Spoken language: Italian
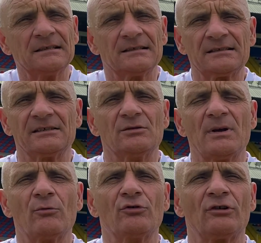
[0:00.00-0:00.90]
Sì,
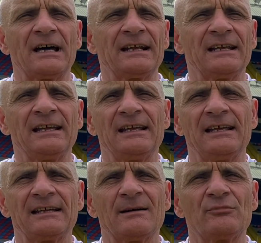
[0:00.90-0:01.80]
dobbiamo onorare
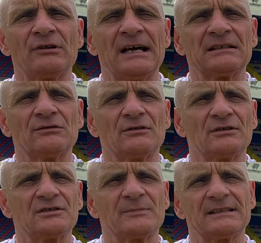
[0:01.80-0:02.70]
il campionato,
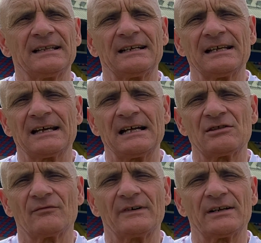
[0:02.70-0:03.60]
rispettare il
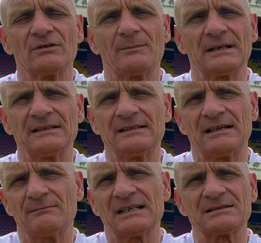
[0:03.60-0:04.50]
calcio, fare una partita
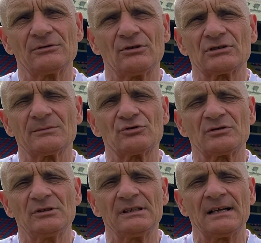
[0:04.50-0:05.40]
al massimo delle nostre
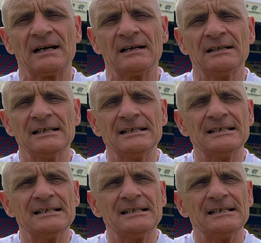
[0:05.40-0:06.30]
possibilità.
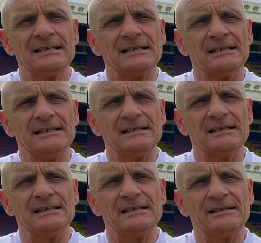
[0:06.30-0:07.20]

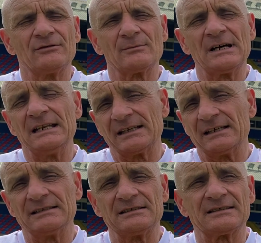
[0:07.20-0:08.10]
Eh, è normale
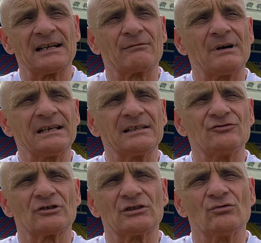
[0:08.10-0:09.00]
che ci sarà qualche
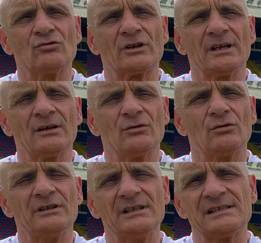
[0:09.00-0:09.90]
giocatore o
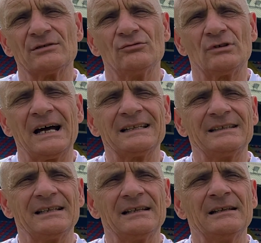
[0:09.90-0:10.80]
l'inizio
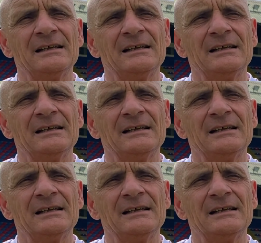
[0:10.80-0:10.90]
durante